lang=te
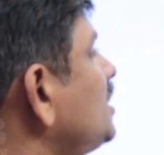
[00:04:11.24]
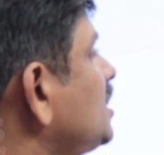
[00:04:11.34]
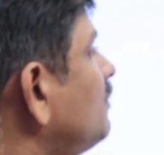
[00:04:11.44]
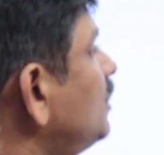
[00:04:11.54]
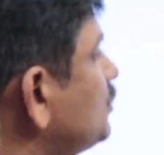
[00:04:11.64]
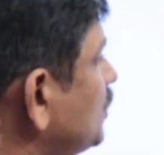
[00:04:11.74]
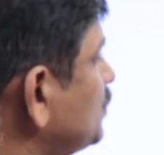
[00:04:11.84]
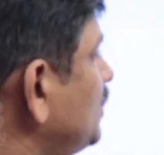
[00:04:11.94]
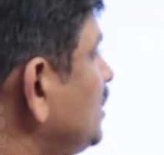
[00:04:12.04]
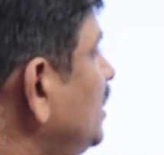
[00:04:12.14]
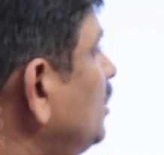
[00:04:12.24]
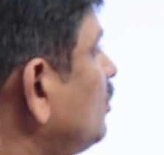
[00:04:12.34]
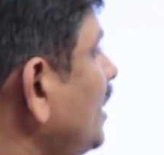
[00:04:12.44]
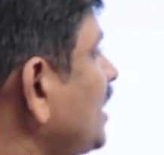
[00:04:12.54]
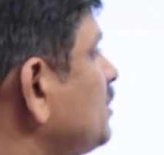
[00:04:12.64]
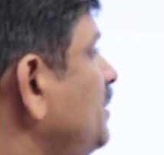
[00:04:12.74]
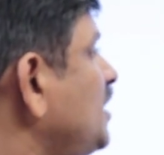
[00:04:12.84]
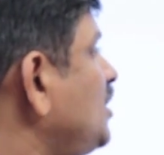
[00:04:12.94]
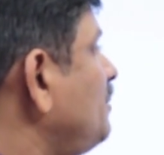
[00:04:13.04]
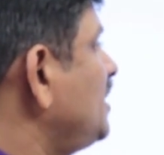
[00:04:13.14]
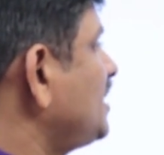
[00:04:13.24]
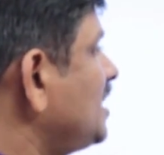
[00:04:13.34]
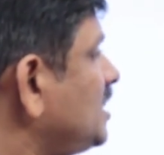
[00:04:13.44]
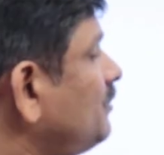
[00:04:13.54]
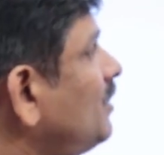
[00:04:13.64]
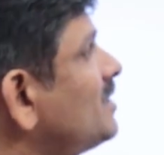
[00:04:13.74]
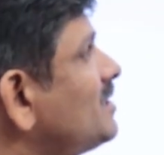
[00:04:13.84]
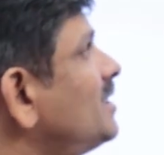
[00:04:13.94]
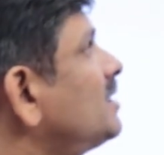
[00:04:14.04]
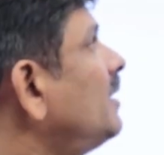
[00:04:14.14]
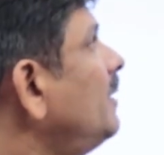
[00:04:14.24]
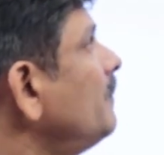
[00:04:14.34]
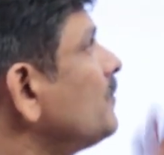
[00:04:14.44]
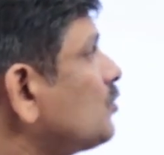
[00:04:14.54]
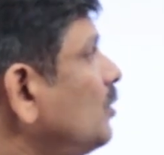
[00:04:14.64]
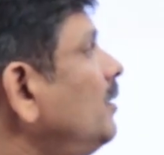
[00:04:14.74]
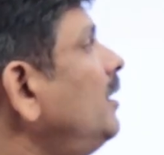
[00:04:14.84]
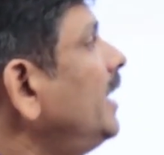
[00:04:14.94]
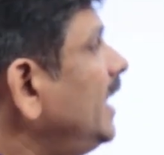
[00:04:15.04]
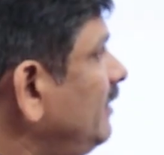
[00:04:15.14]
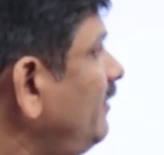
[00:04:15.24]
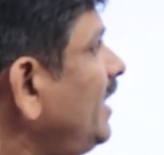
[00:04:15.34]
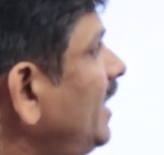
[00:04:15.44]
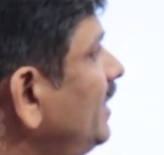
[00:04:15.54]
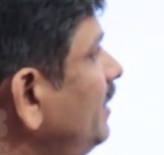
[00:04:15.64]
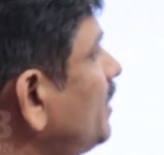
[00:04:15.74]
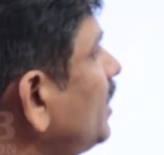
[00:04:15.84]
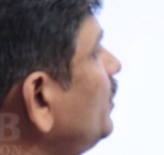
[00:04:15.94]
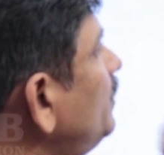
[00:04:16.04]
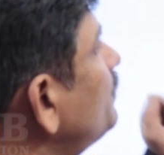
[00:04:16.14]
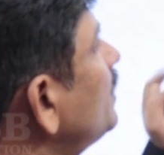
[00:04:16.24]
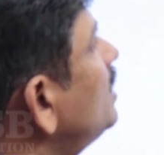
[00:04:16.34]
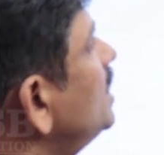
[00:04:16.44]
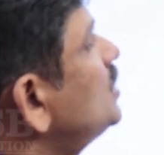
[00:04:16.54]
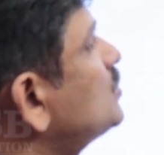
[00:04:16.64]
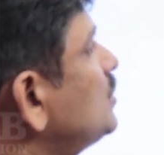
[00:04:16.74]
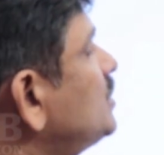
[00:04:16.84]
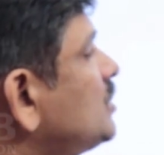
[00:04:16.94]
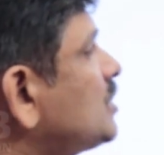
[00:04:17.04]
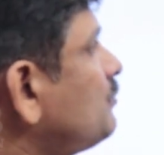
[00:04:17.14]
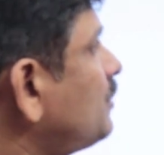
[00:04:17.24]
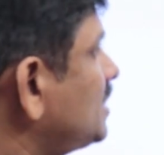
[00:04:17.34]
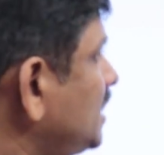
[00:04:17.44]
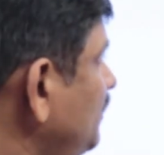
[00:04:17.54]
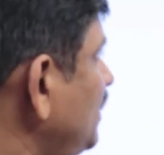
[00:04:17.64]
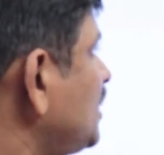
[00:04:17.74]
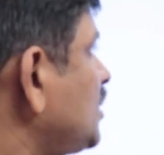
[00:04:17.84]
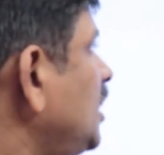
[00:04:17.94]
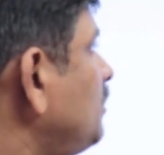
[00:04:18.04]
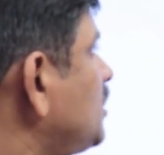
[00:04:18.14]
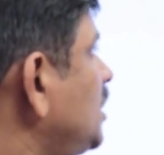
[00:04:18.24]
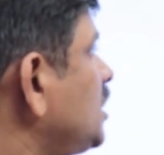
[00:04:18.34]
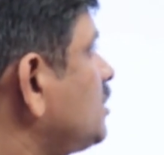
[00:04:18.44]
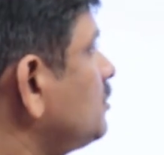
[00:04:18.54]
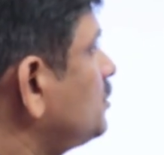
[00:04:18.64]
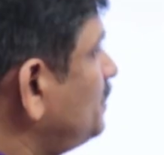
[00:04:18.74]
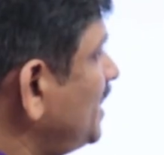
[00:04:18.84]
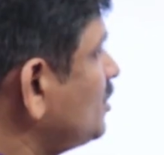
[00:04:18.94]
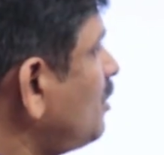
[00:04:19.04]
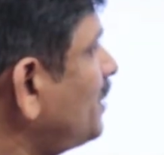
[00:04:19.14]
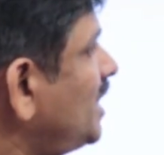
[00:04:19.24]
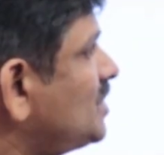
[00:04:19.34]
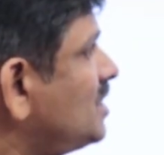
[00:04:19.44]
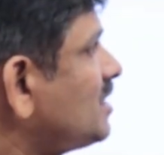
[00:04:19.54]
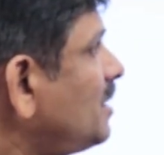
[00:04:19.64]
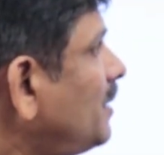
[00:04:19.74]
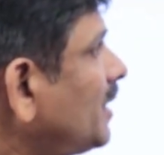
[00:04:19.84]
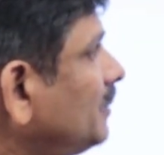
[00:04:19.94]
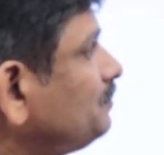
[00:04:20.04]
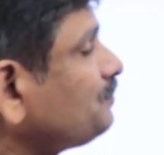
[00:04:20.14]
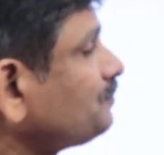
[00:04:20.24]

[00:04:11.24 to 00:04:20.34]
లాంచెస్ ద వరల్డ్స్ ఫస్ట్ ఫెసిలిటీ టు ట్రాక్ స్పేస్ డెబ్రిస్ అండ్ సేఫ్ గార్డ్ అసెట్స్ సో ఇది వేరేది మనకు ఇస్రో సిస్టమ్ ఫర్ సేఫ్ అండ్ సస్టైనబుల్ స్పేస్ ఆపరేషన్స్ అనమాట